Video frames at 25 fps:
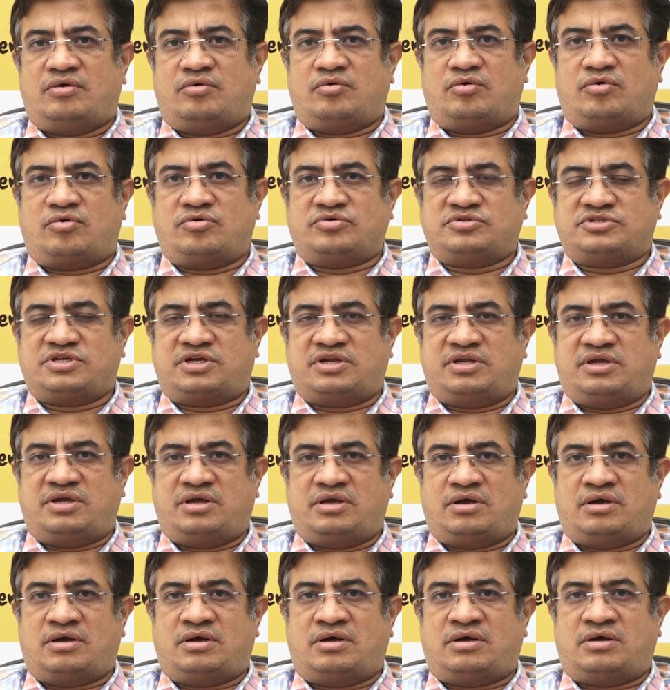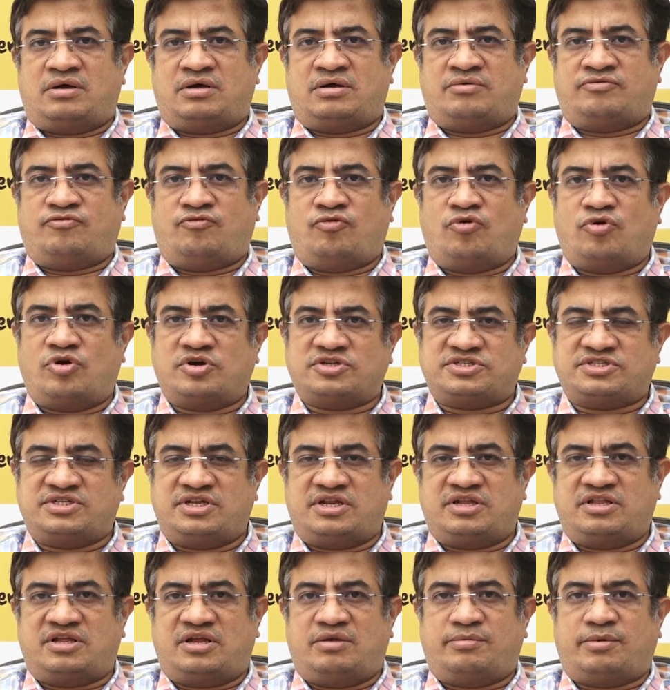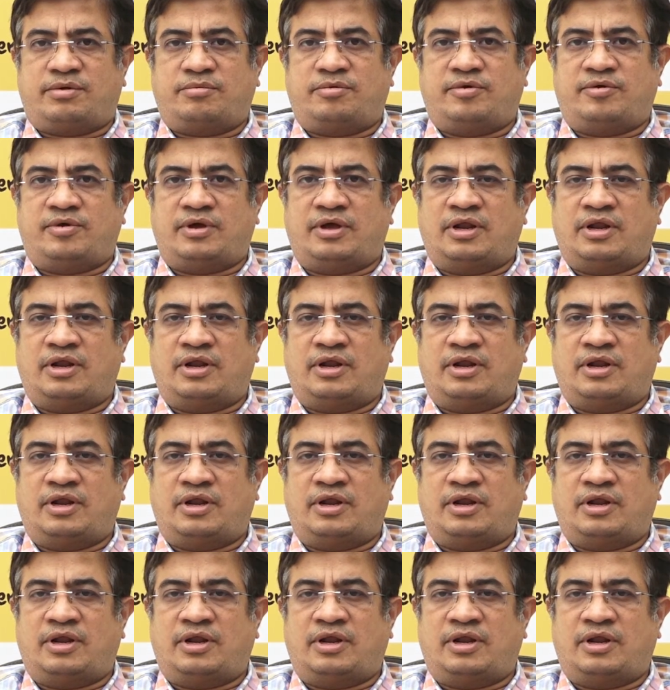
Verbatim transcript: ఒక్కోసారి ఆ ఫోకస్ అనే దాన్ని మనం